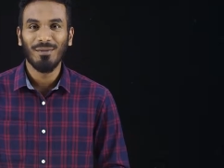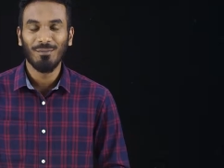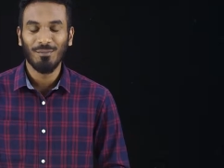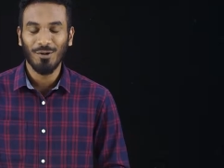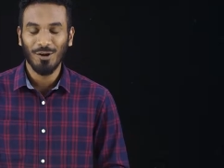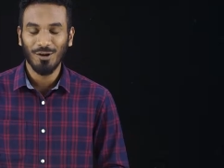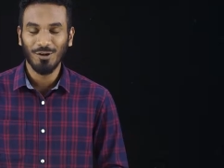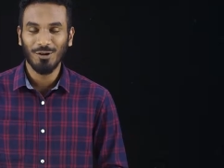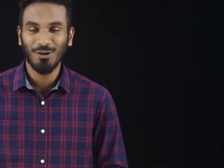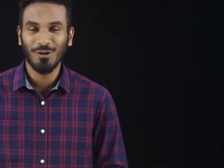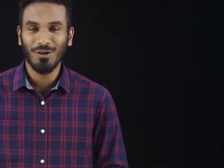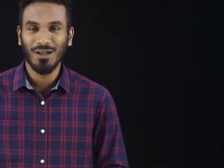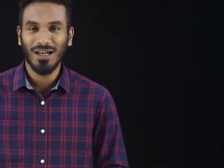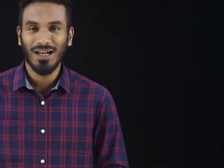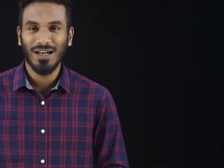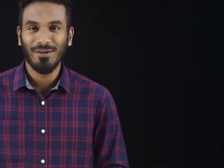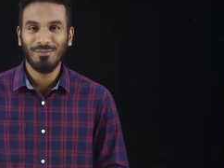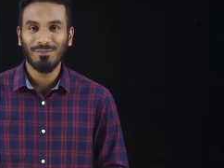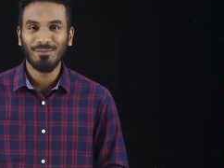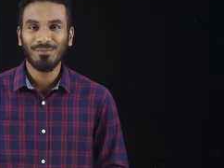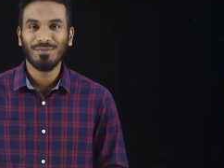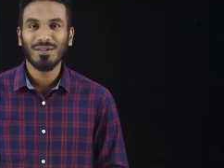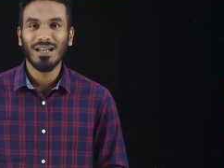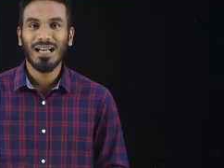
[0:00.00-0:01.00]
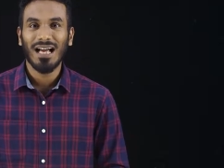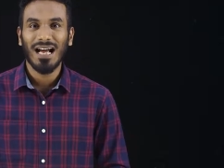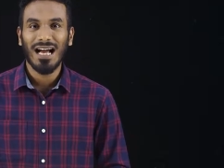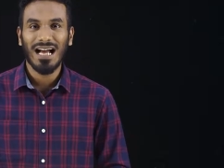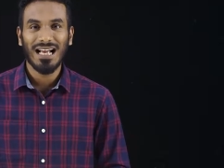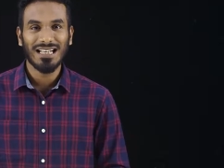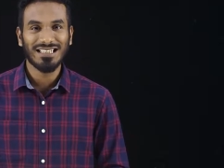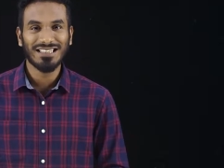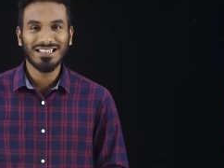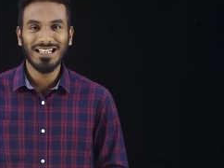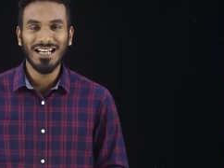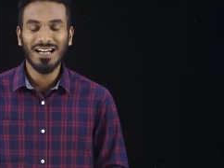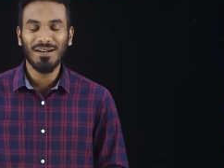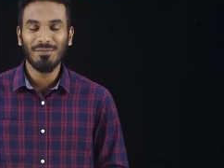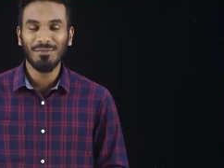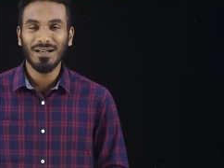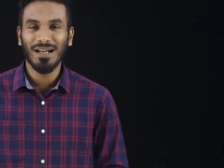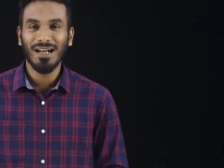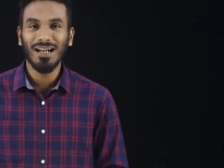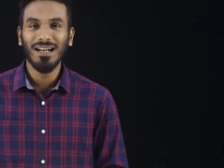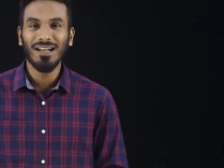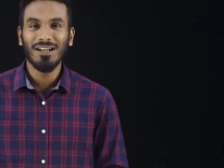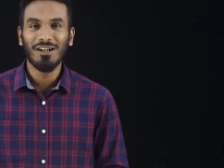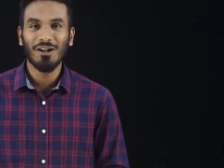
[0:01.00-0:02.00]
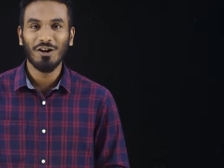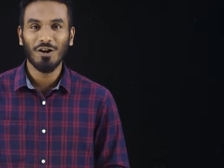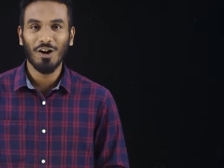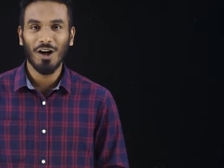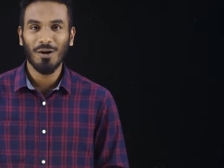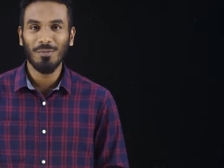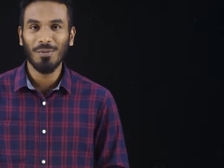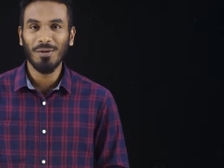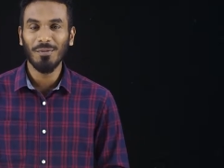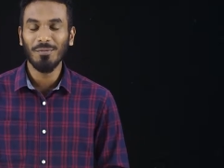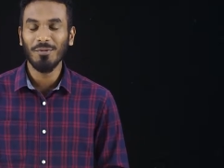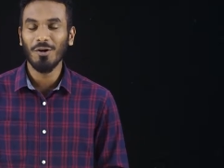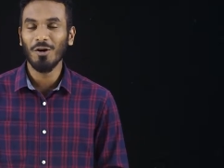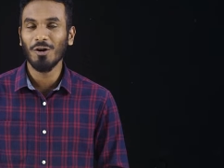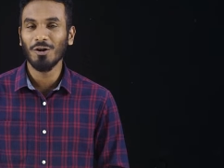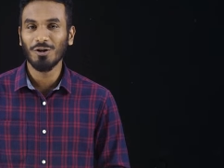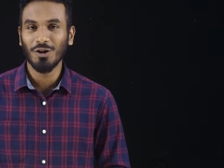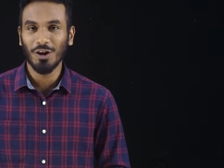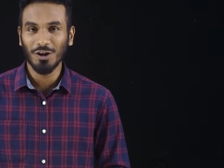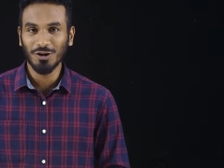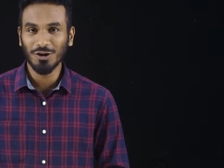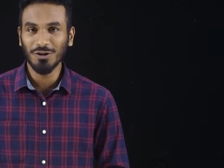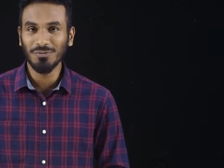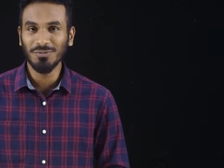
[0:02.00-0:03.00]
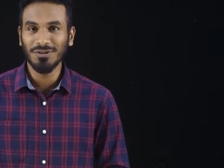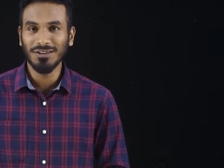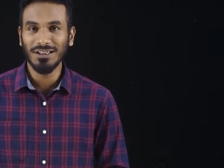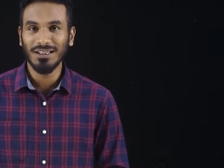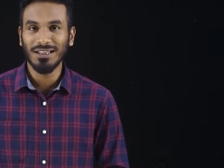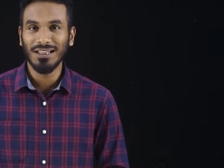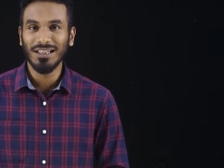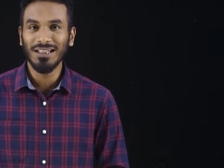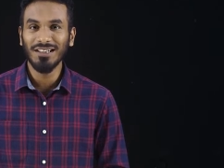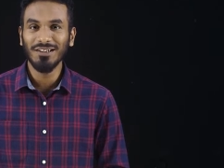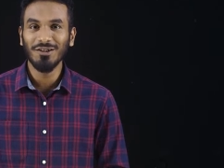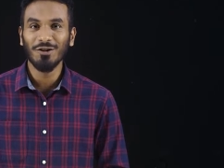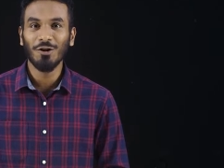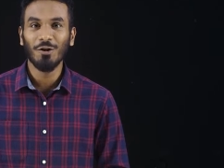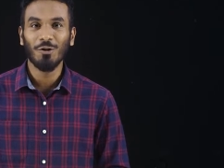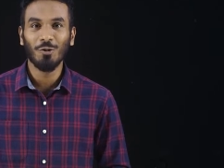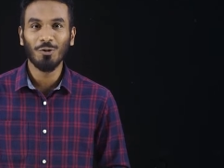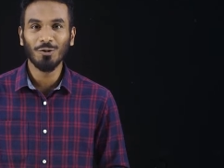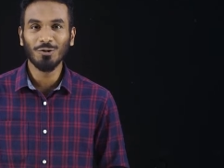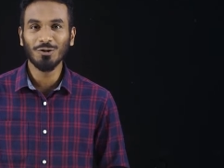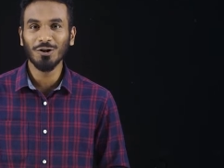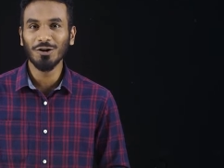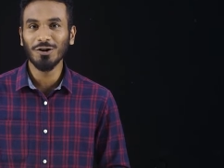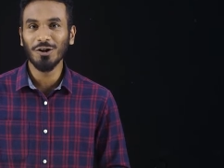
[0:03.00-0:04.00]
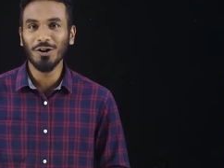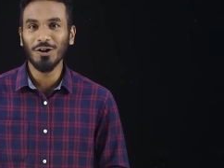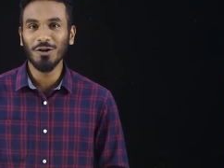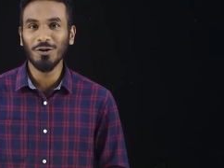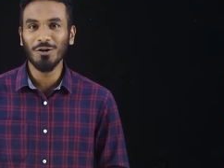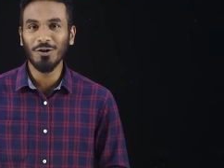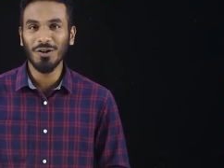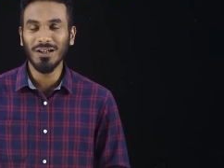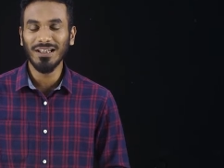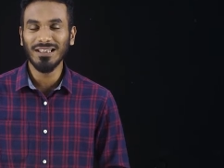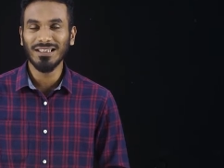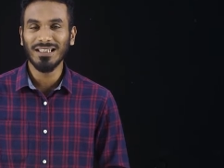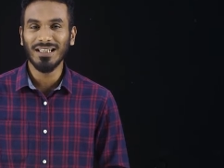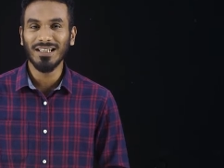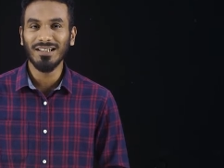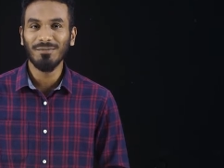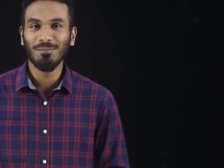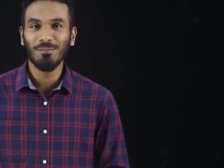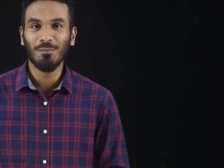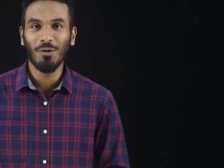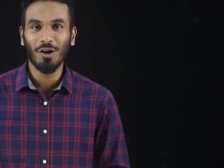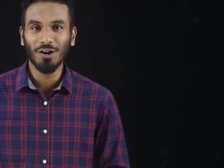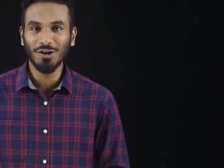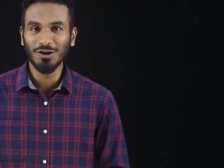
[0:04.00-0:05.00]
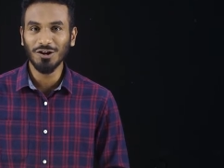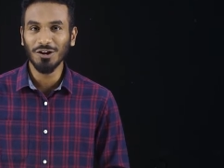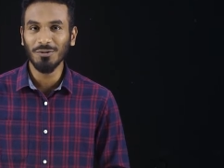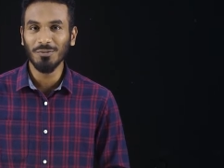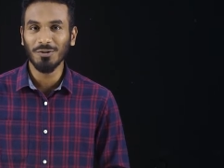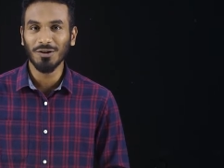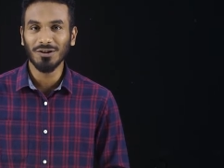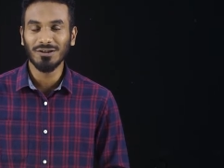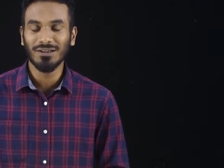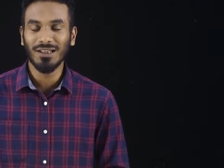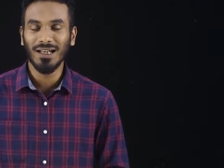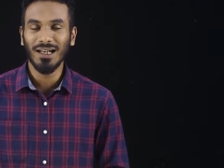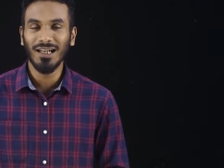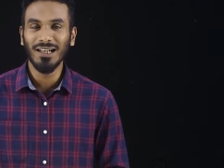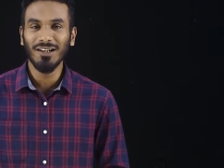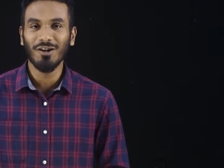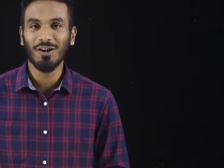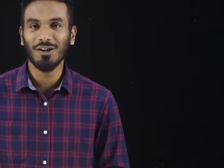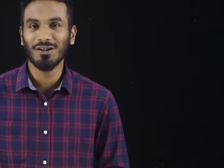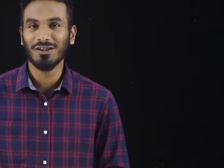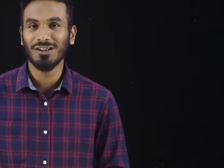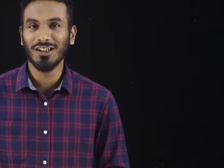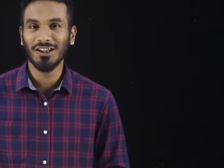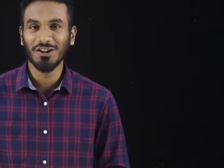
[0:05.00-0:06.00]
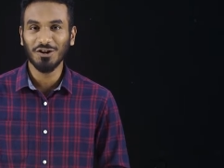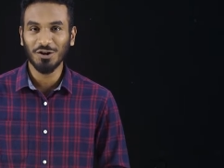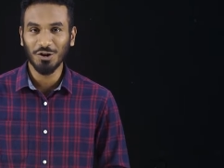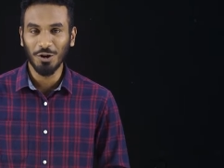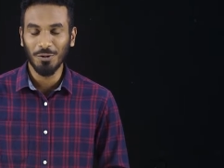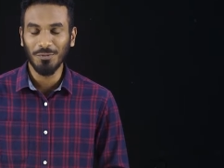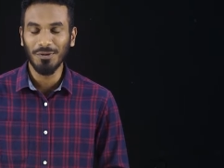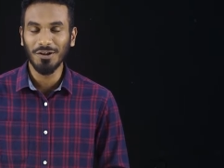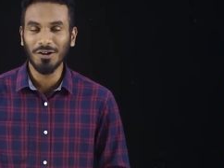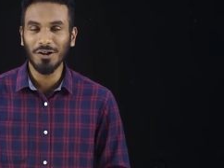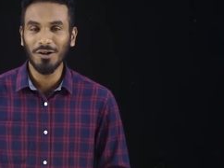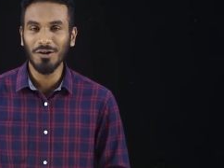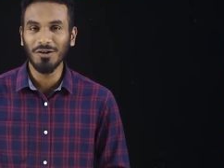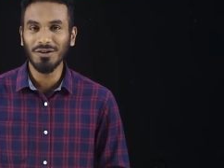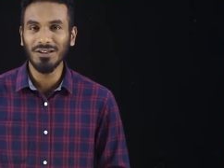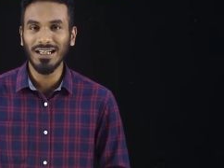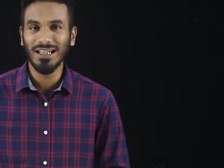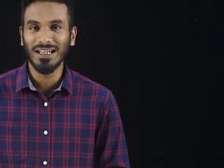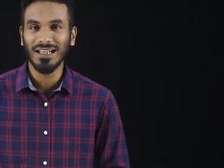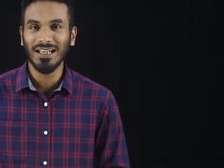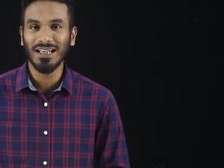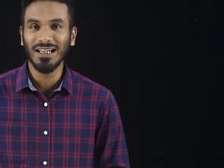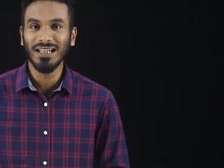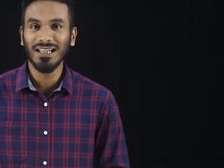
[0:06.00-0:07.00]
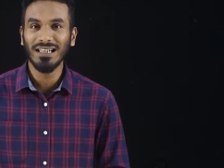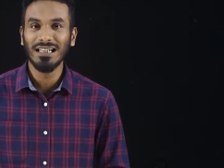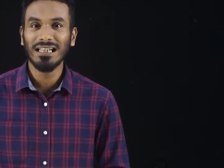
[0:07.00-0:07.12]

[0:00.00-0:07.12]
বন্ধুরা আজকে আমরা নবম ও দশম শ্রেণীর উচ্চতর গণিতের পঞ্চম অধ্যায় অর্থাৎ সমীকরণ থেকে